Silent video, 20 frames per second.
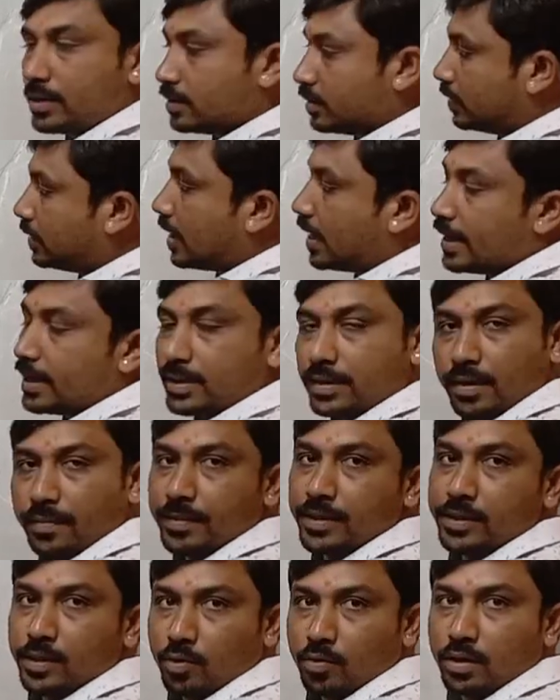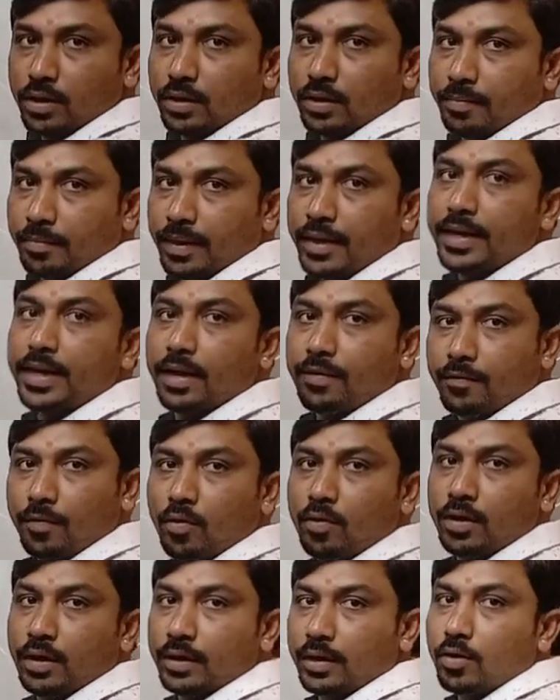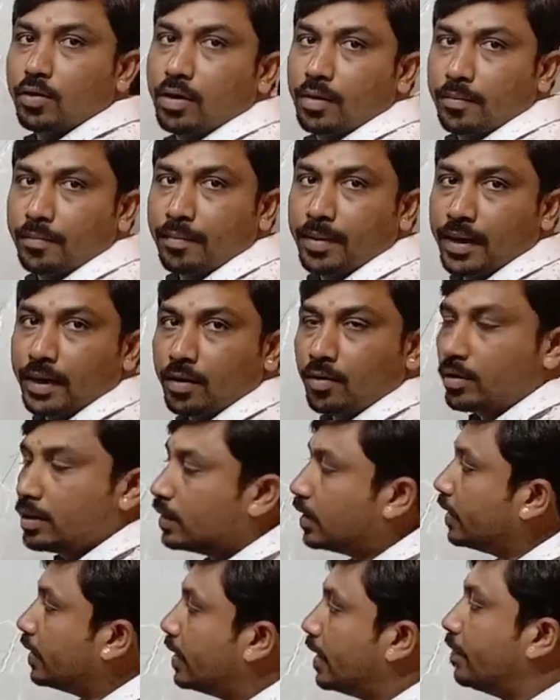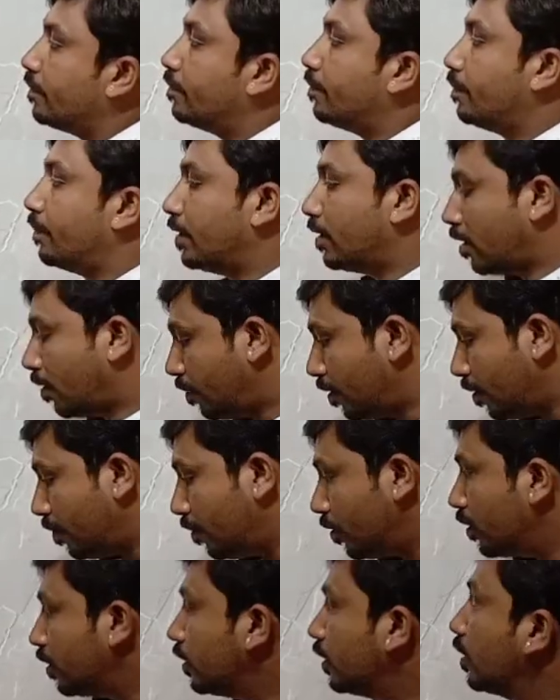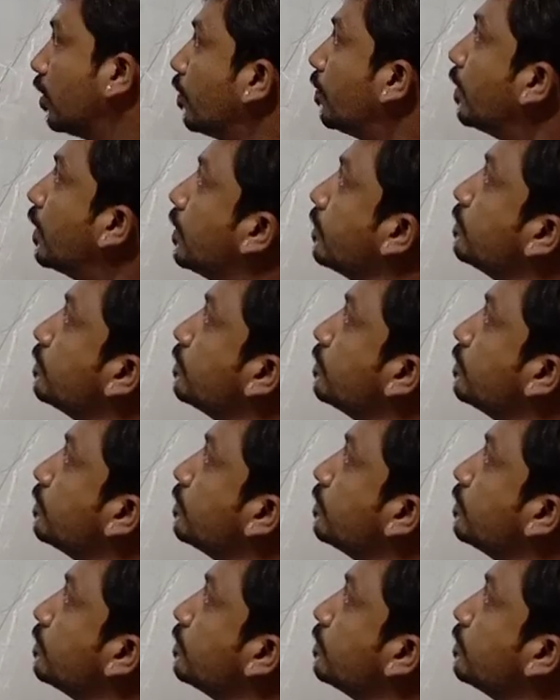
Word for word: జారే సమస్య ఉండదు మరీ ఎక్కువ ఉండంటే ఒక మాట ఉంటుంది కానీ ఏం ప్రాబ్లం ఉండదు దీనిలో కూడా